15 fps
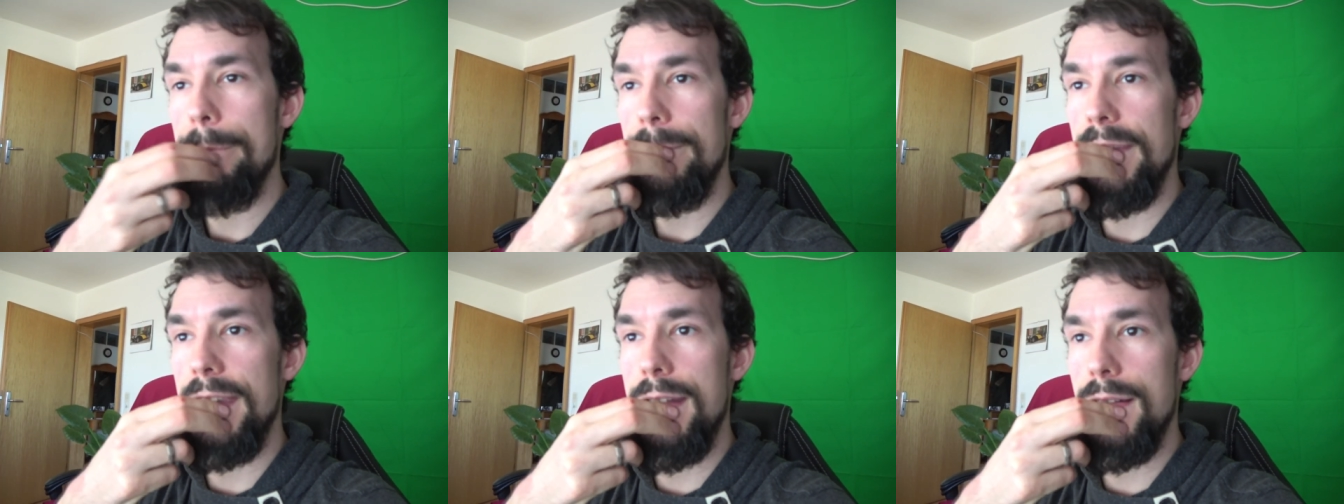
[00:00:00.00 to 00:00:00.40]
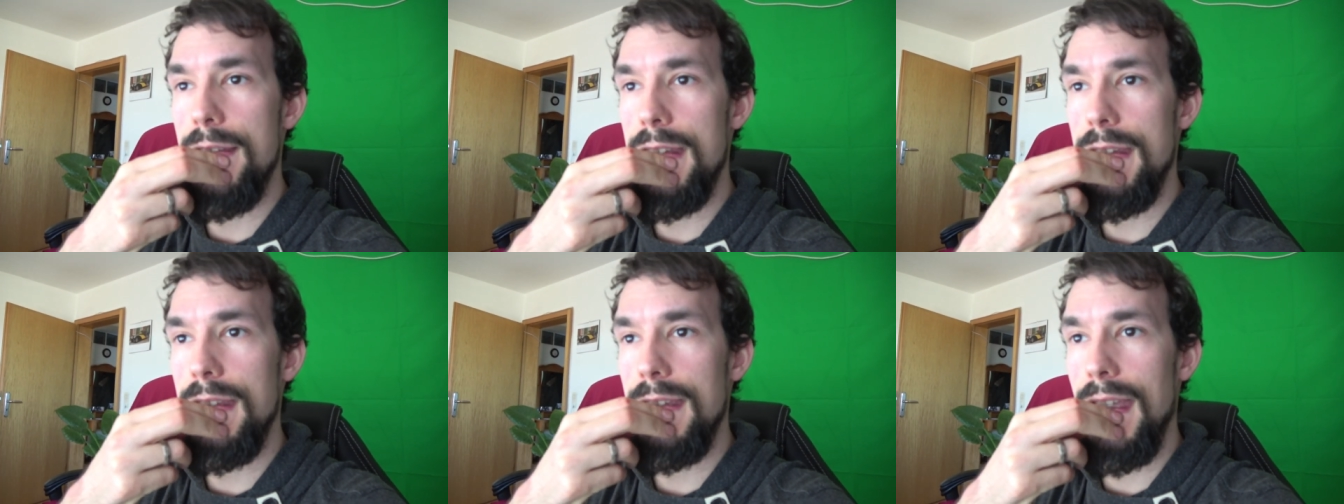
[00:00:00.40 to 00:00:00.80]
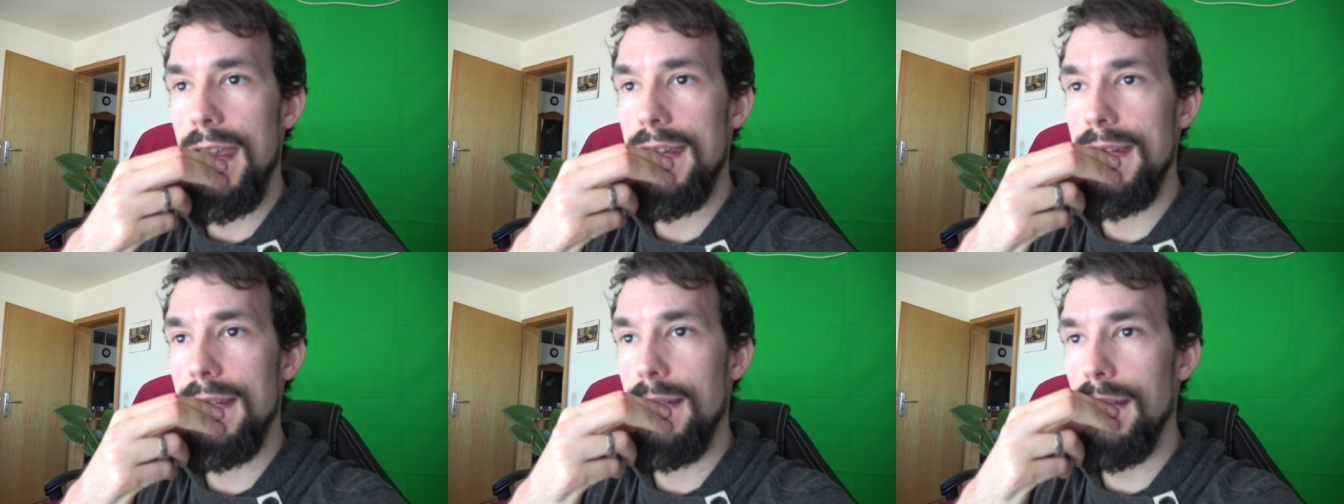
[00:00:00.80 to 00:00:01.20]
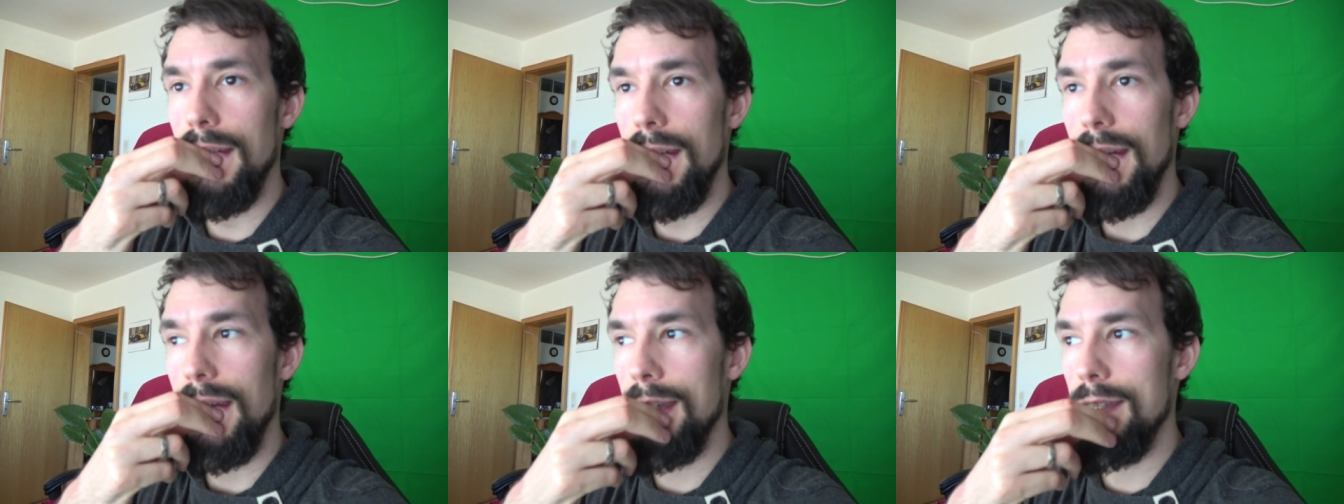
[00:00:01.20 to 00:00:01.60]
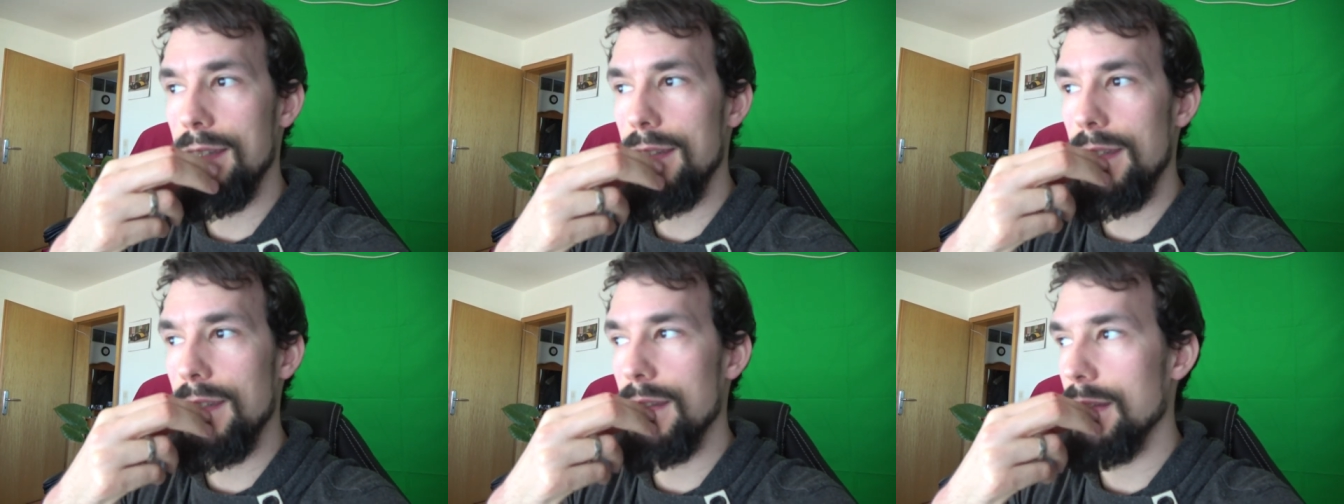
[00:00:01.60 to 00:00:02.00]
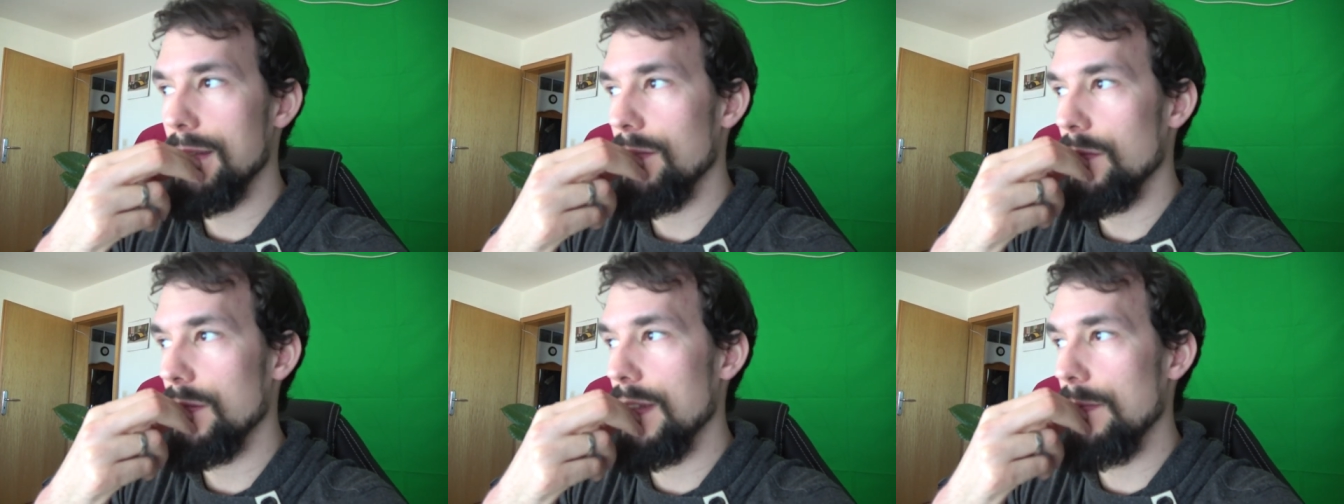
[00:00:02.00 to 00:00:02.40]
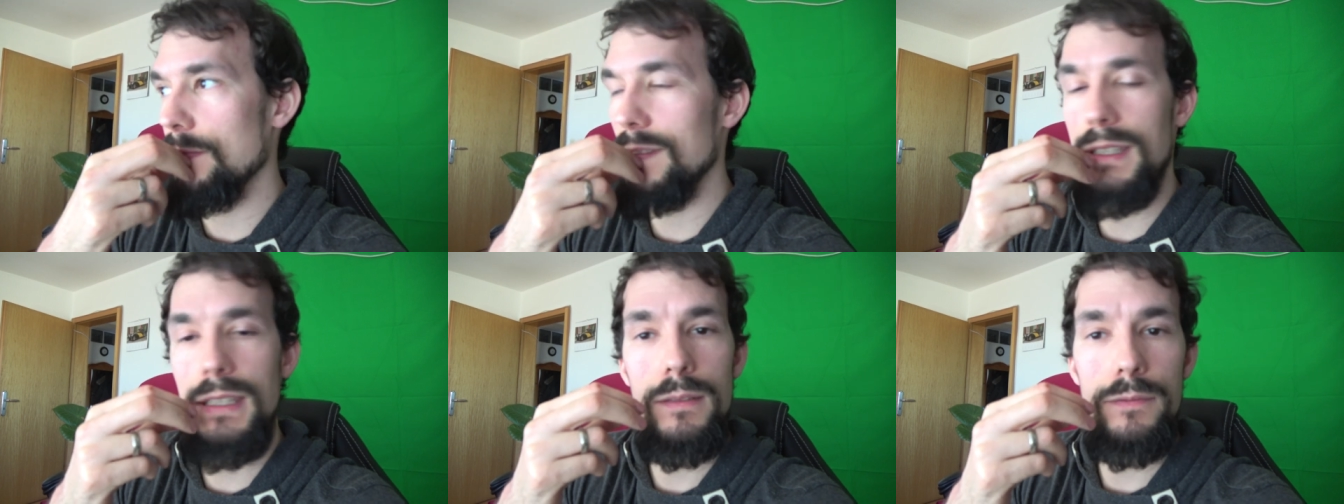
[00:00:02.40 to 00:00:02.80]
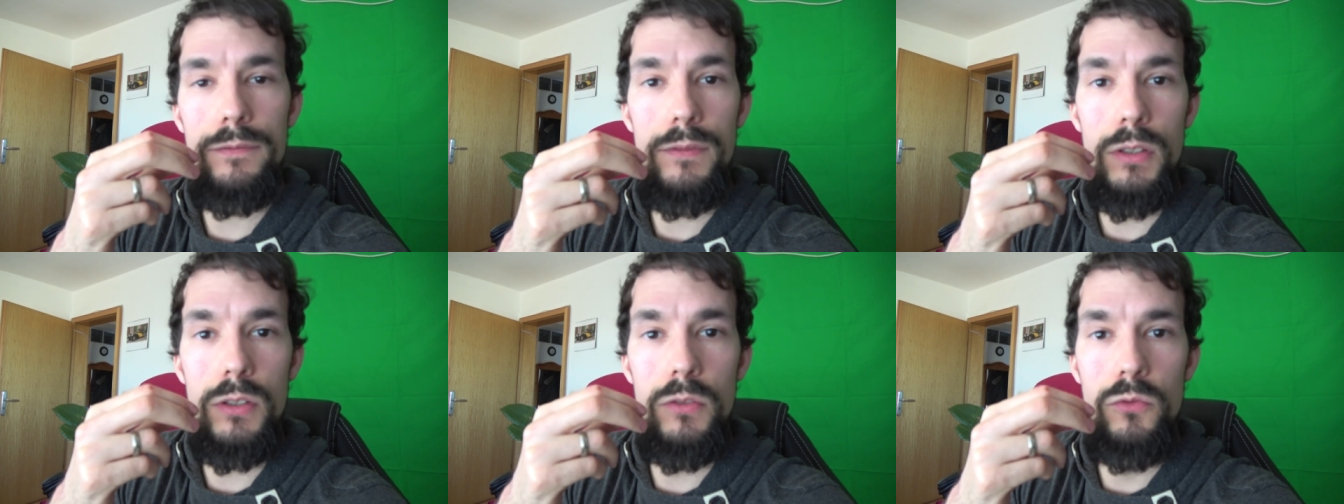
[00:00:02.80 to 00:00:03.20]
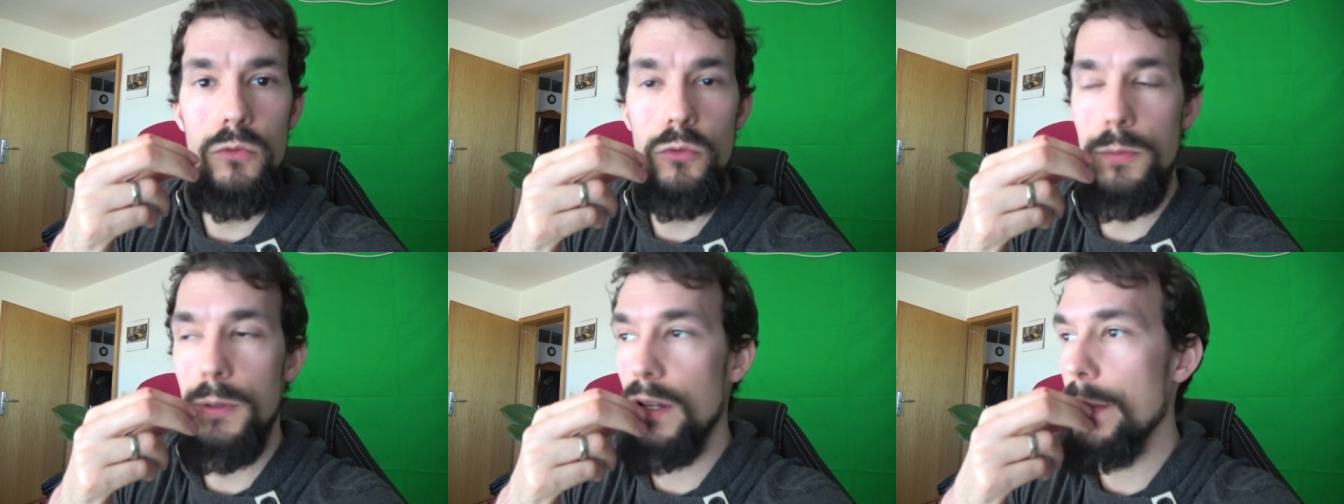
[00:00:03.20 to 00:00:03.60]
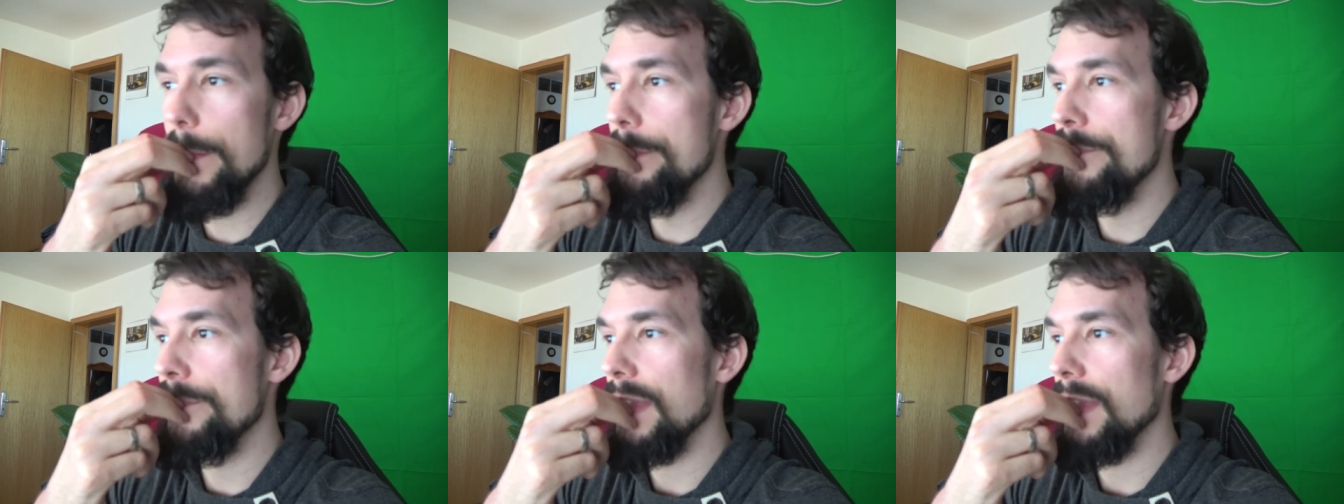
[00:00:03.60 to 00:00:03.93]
Die konnte ich nicht retten. Also die ist definitiv hinüber.